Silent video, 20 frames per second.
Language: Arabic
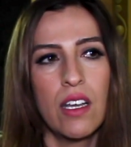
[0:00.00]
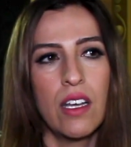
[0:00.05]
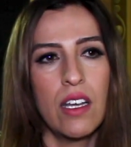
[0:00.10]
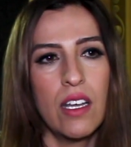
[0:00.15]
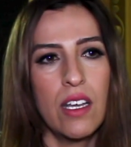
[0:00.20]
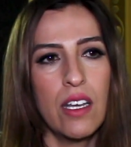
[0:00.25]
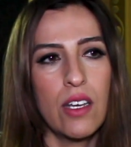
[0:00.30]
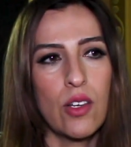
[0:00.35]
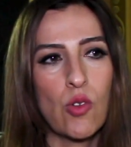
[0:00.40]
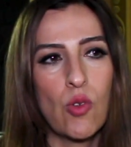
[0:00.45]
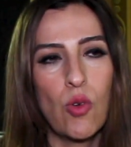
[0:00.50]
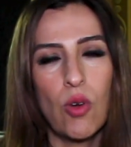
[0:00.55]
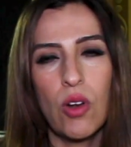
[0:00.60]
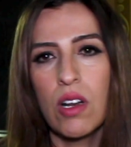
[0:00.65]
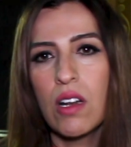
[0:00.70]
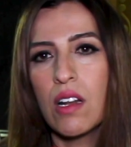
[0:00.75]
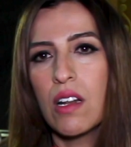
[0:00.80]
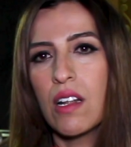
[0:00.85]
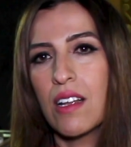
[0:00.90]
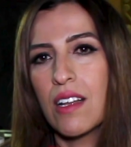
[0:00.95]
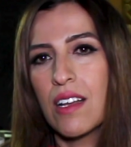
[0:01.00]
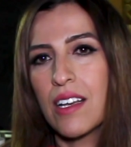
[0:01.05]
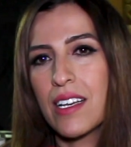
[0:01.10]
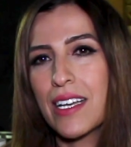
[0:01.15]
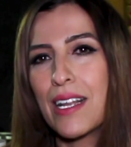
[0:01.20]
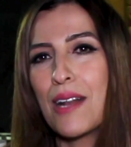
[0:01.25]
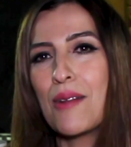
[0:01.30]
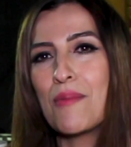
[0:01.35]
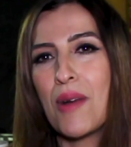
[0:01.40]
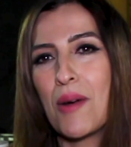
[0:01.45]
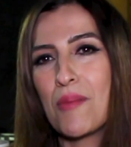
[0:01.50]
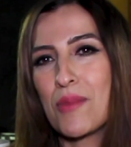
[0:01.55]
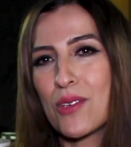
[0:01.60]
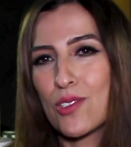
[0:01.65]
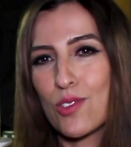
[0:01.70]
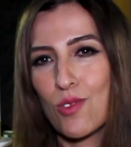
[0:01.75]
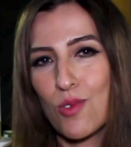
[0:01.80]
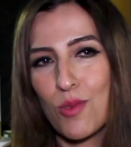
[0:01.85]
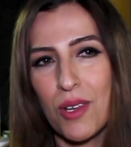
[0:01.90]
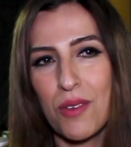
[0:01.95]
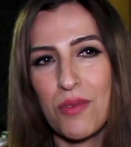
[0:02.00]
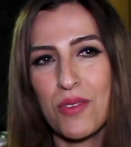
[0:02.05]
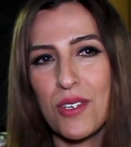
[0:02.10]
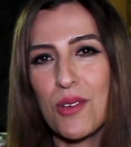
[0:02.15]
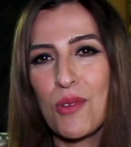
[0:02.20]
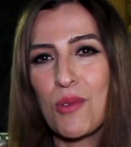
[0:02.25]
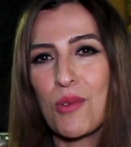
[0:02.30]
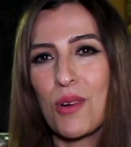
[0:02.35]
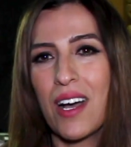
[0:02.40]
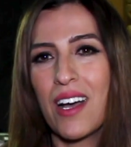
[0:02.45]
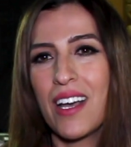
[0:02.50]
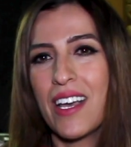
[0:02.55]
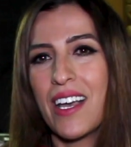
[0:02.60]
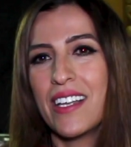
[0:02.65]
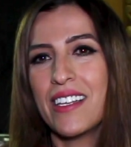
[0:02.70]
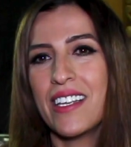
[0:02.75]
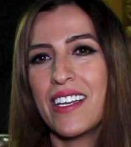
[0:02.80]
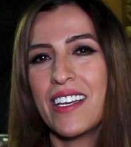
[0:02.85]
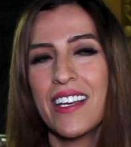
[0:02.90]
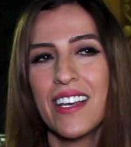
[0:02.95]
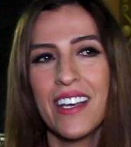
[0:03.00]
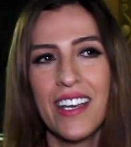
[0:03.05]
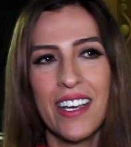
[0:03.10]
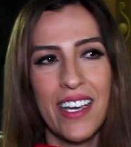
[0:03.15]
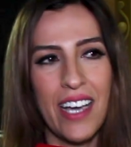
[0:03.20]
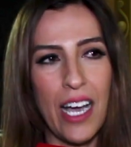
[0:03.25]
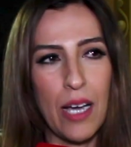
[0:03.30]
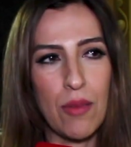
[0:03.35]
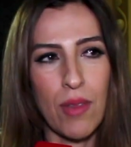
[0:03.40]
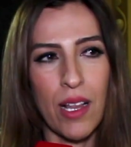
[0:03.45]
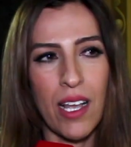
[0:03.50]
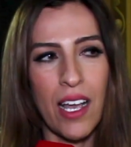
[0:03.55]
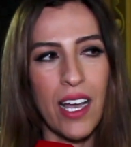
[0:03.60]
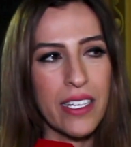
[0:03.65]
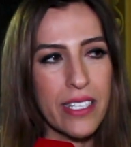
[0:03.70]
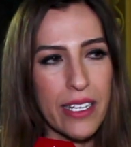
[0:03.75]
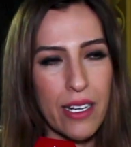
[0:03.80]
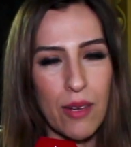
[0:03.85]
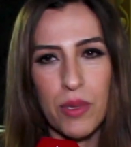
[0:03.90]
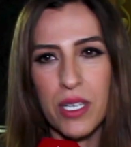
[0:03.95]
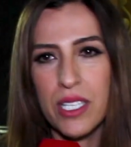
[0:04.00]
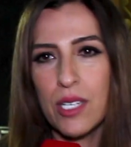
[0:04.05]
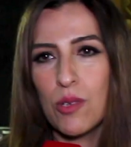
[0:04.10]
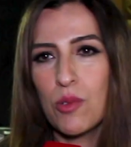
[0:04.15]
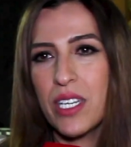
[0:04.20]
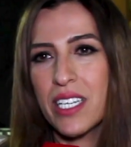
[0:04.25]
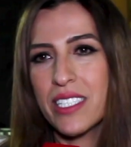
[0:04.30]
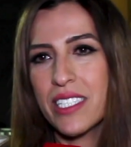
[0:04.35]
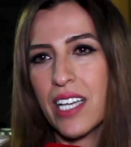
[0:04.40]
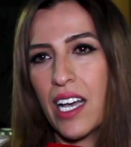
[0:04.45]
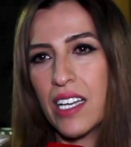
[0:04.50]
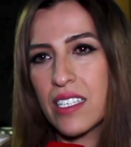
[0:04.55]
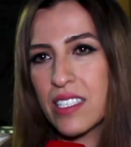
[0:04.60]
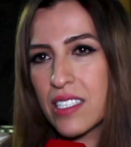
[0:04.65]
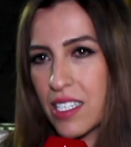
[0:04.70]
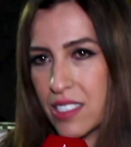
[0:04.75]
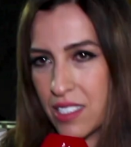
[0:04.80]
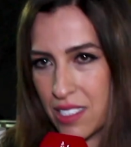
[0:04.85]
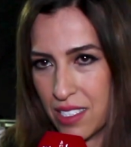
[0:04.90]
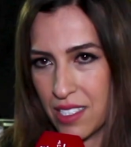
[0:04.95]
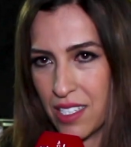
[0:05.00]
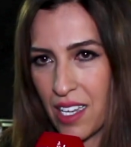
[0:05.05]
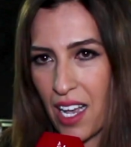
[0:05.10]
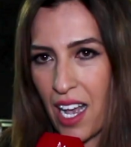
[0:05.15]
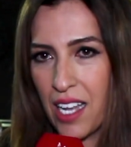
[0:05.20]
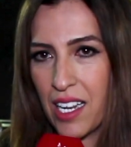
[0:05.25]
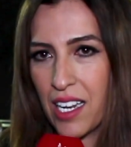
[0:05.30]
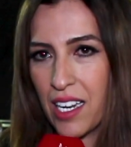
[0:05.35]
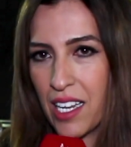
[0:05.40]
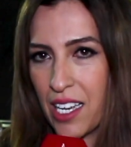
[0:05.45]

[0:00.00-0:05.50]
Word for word: آه، كل كلمه مكتوبه فيه هو يعني عبد القادر البدوي يتحدث على